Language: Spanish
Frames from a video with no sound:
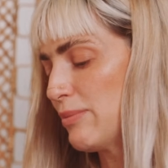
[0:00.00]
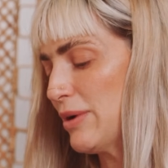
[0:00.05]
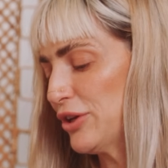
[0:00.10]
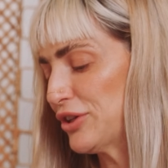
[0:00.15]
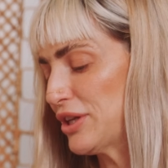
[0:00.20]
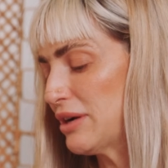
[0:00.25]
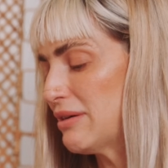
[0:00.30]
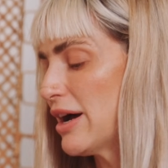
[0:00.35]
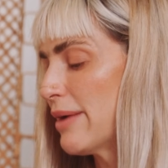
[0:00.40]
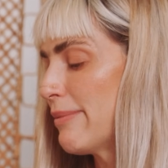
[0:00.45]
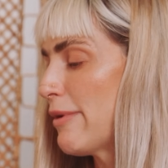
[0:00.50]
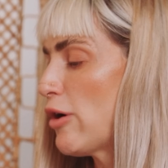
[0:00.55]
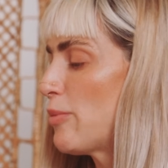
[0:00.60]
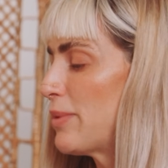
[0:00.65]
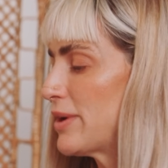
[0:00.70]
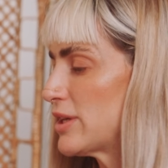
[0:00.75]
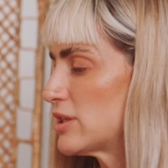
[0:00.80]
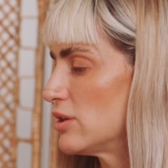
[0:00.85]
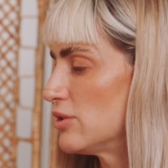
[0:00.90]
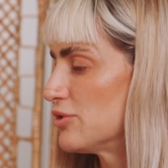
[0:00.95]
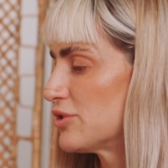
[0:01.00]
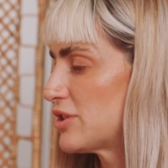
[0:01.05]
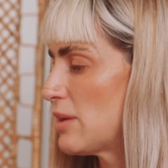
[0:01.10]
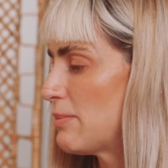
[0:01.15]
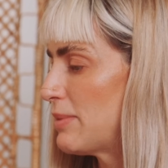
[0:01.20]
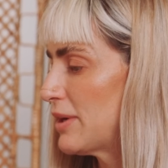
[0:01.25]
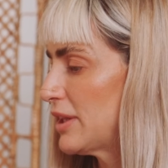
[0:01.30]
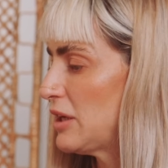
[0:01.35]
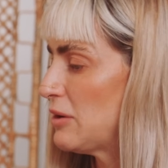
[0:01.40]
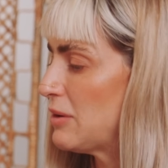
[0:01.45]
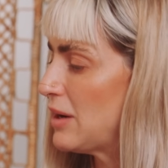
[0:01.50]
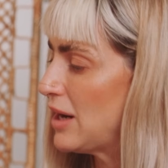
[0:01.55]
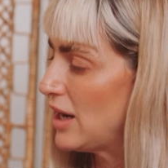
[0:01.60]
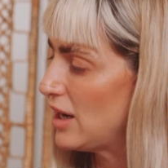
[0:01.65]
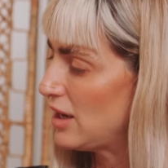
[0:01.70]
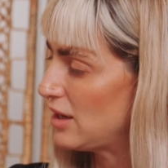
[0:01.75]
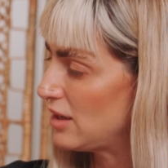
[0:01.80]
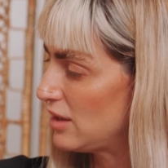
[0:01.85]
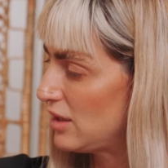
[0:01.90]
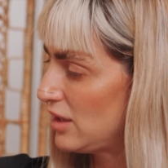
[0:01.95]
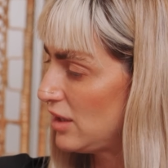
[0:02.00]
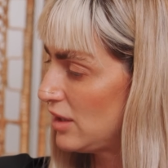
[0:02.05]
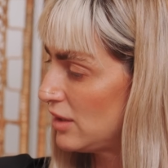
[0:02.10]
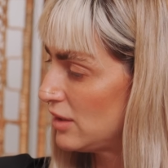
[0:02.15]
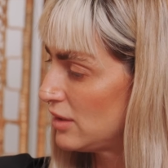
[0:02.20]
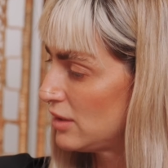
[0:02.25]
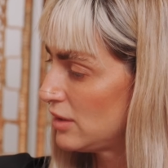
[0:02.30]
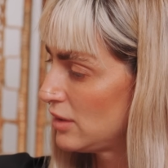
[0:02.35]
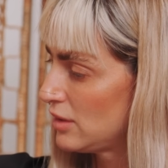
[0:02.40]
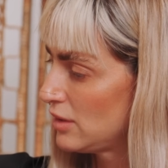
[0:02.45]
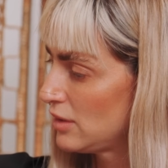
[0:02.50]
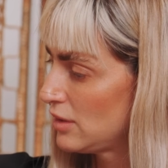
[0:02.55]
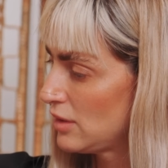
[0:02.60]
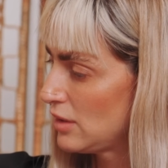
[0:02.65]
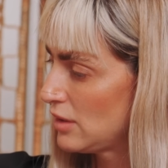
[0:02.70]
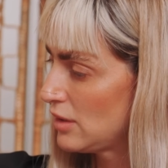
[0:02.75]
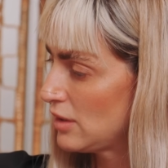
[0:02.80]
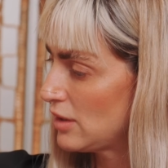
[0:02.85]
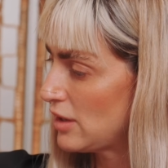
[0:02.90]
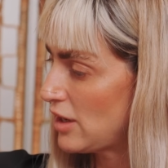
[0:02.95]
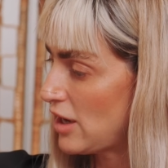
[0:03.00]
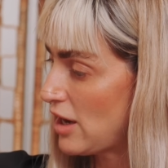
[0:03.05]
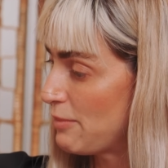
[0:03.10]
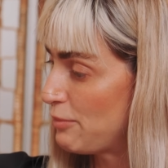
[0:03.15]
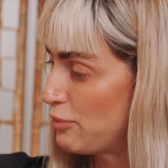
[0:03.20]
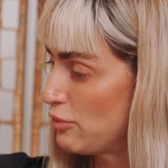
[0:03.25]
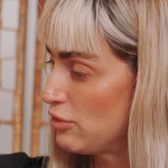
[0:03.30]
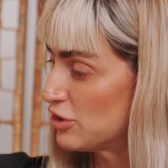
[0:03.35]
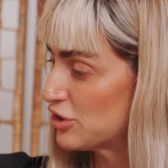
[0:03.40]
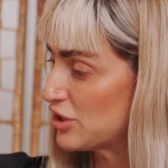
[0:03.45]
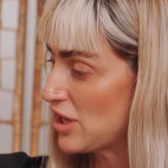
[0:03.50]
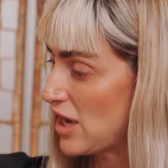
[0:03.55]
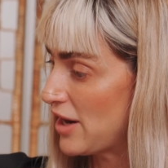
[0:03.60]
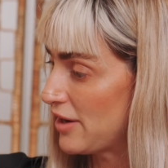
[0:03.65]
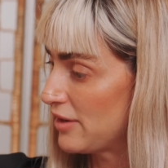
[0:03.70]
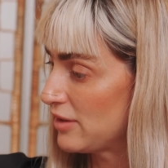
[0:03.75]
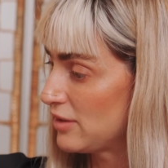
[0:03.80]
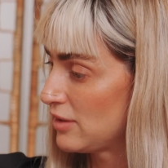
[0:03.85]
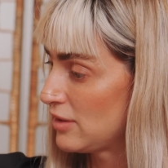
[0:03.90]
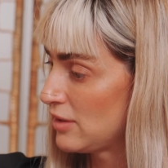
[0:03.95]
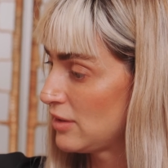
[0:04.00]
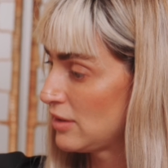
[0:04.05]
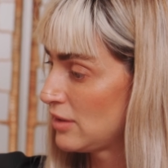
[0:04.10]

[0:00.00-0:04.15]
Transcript: bueno, trabajar bajo presión siempre te va a, sí, totalmente. a impulsar.